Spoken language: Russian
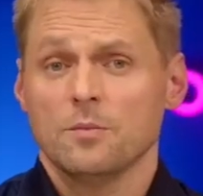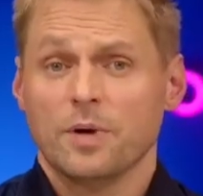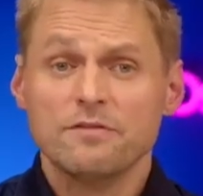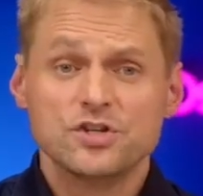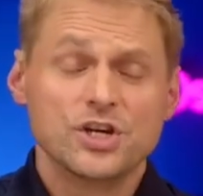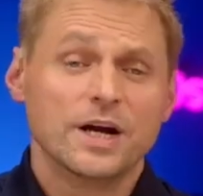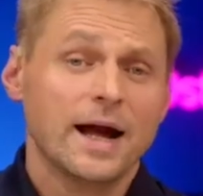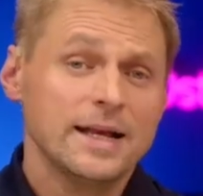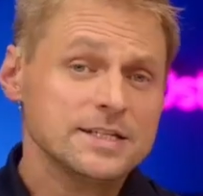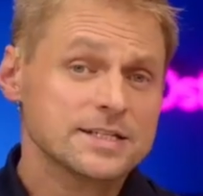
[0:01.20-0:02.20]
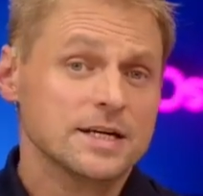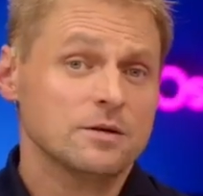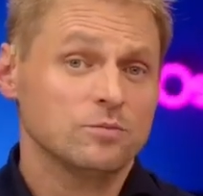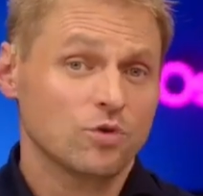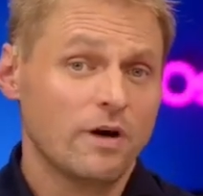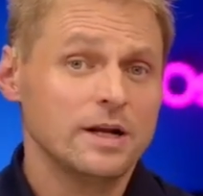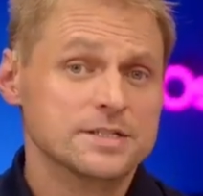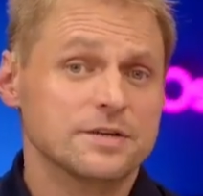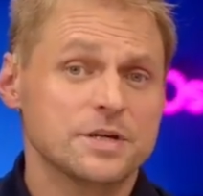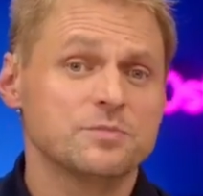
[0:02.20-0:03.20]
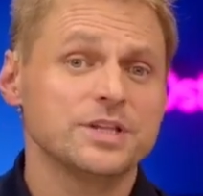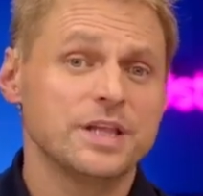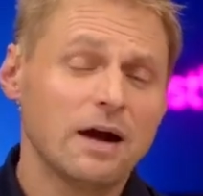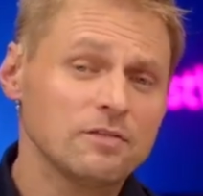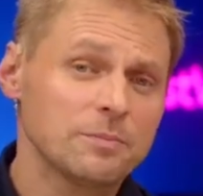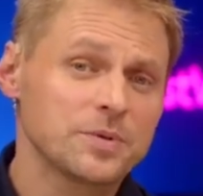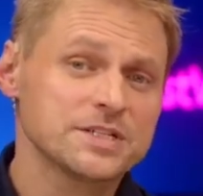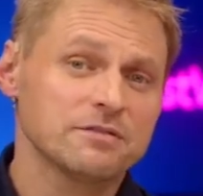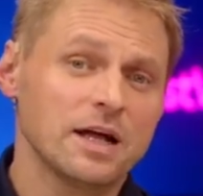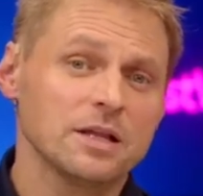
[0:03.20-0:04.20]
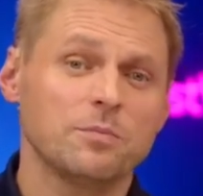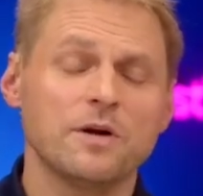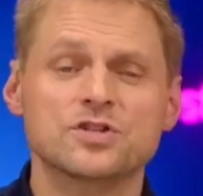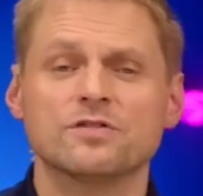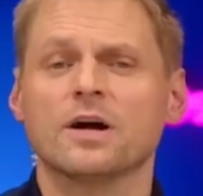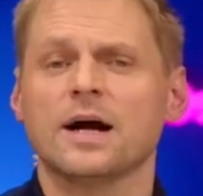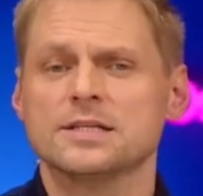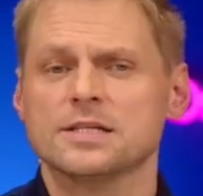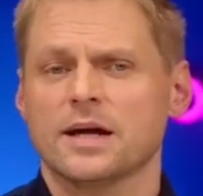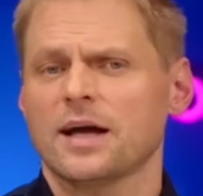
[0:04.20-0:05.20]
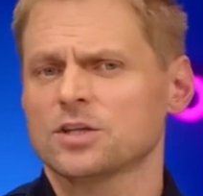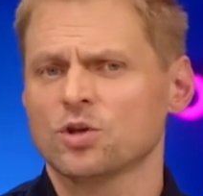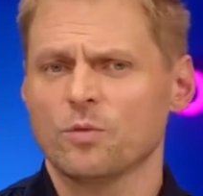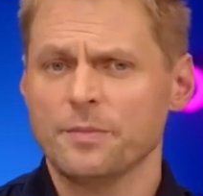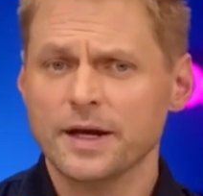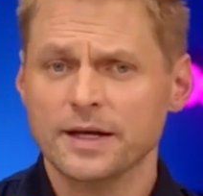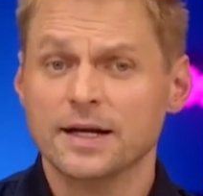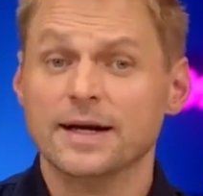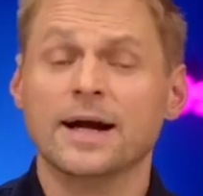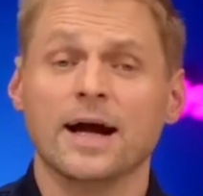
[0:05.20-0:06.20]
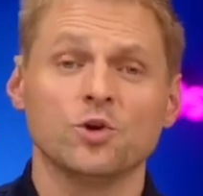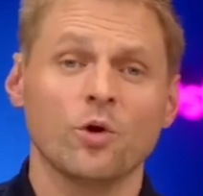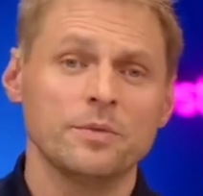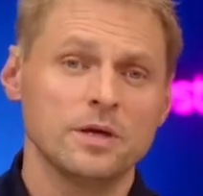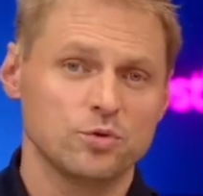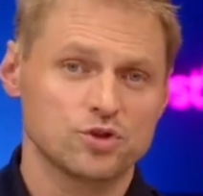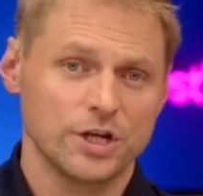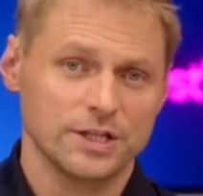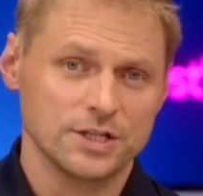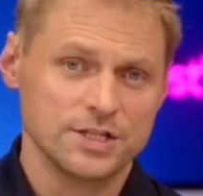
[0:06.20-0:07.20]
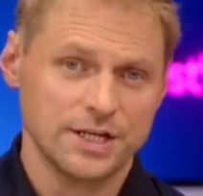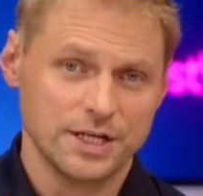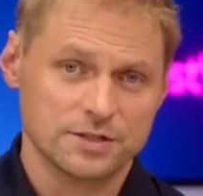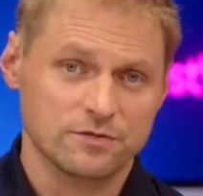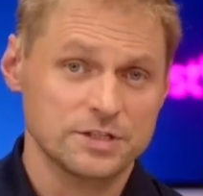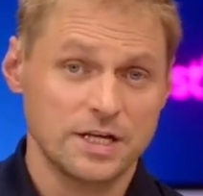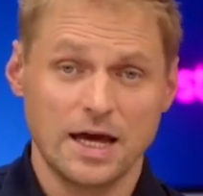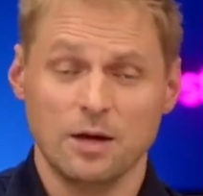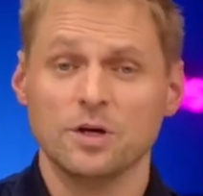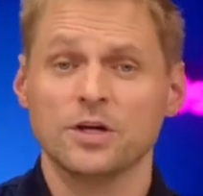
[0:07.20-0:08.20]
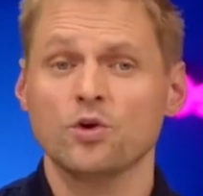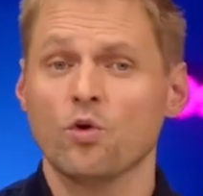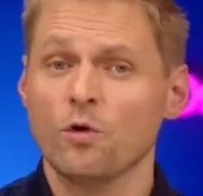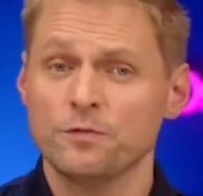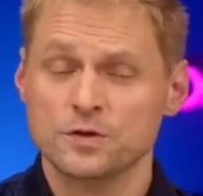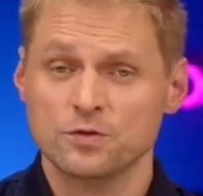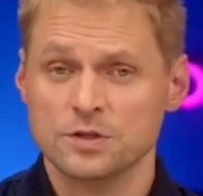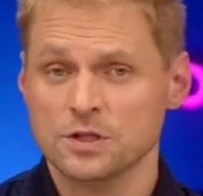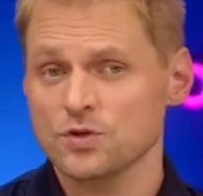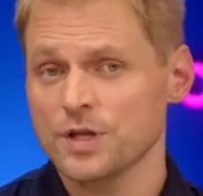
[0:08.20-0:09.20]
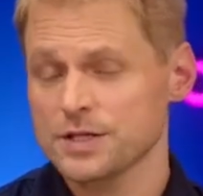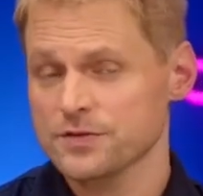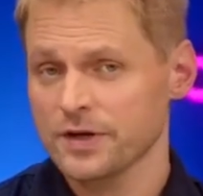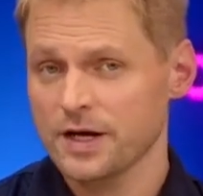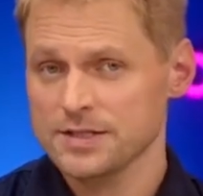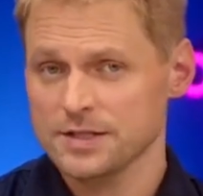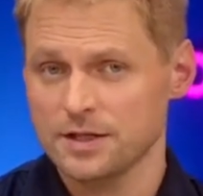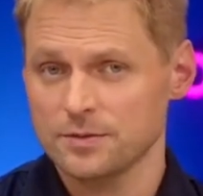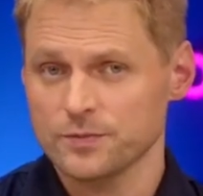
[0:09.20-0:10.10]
Правящая коалиция буквально совсем недавно призывала бывшего канцлера Ангелу Меркель к экономии бюджетных средств, выделяемых ее офису из государственной казны.